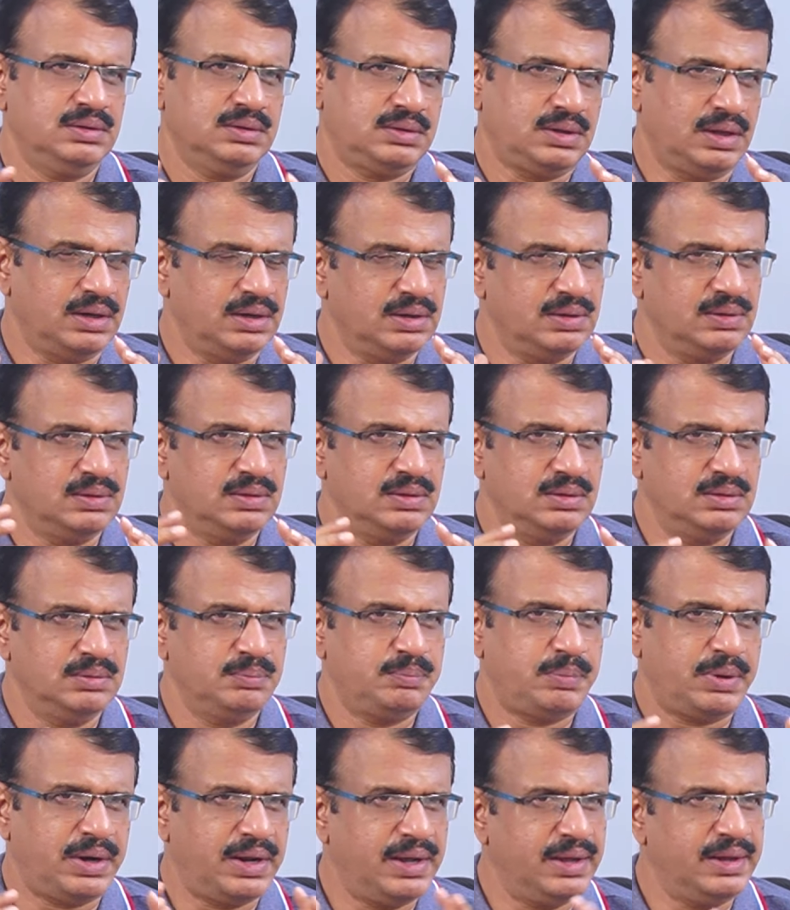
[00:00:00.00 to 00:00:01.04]
తన
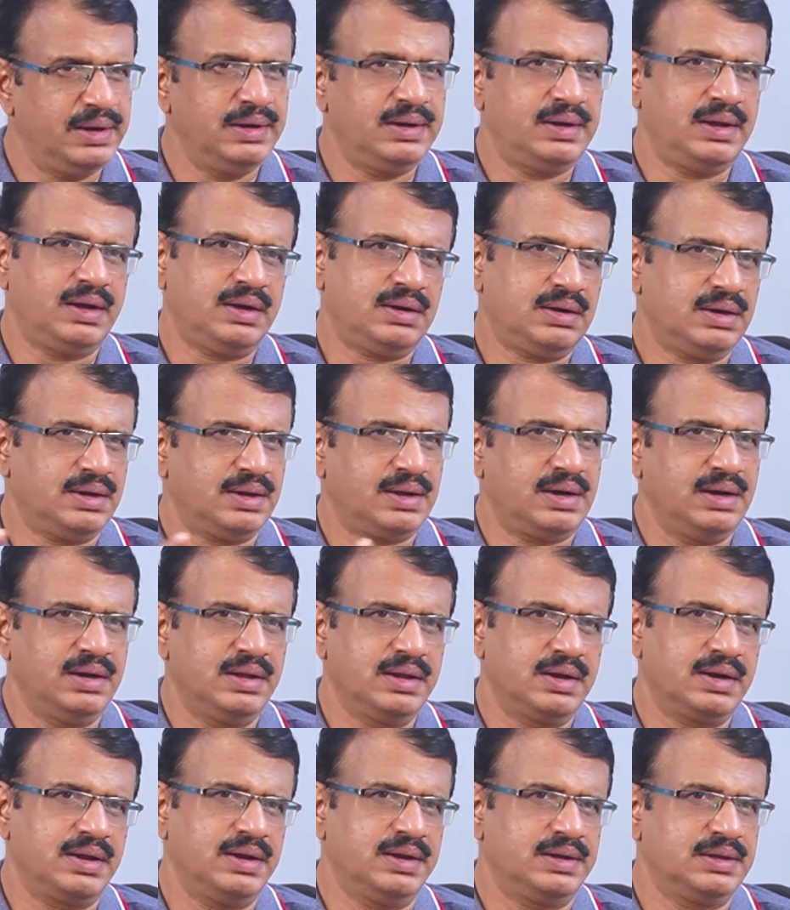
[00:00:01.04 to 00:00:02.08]
ప్రయారిటీ అక్కడ
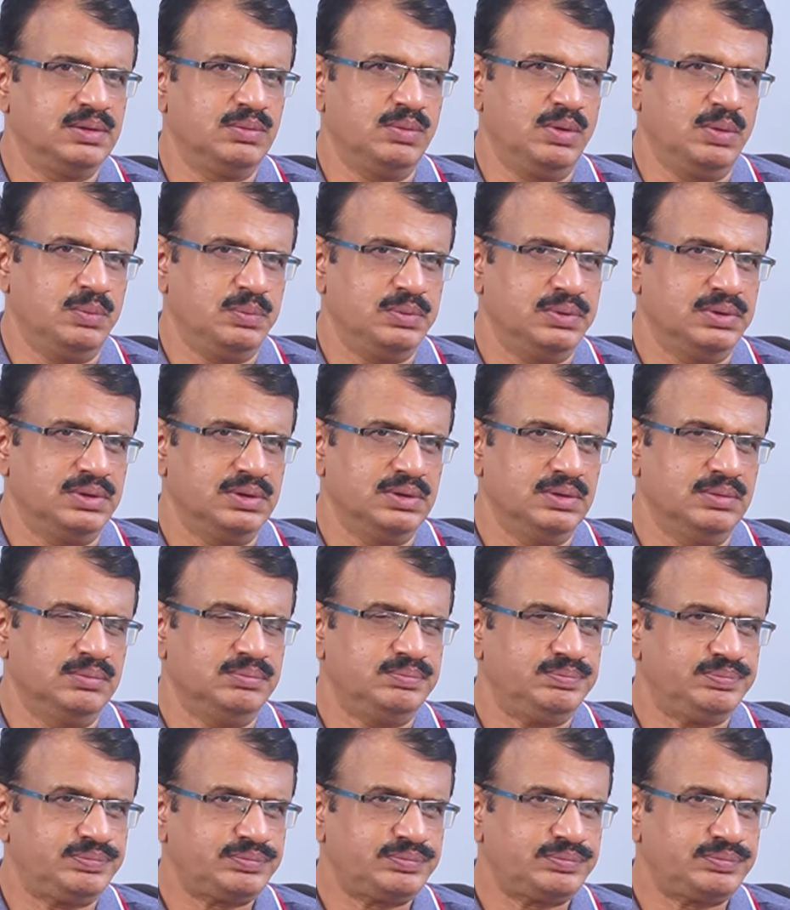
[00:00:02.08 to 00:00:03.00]
క్లియర్గా అర్థమైపోతుంది